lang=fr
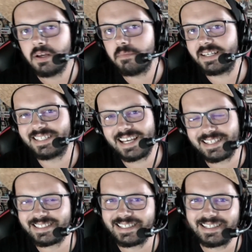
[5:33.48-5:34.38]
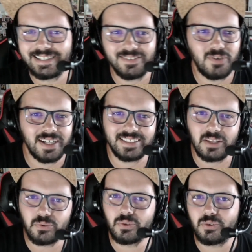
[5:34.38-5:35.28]
bah c'est assez, euh, voilà, c'est
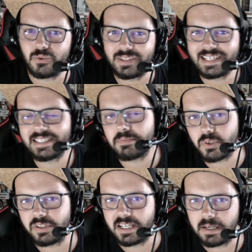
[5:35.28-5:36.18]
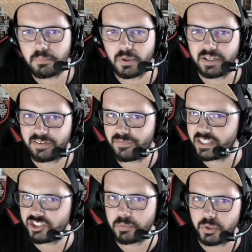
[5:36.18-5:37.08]
un truc euh, d'exceptionnel hein, pour les fans
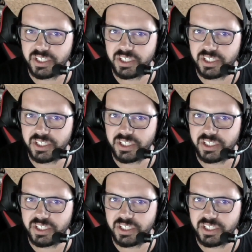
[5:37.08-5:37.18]
japonais.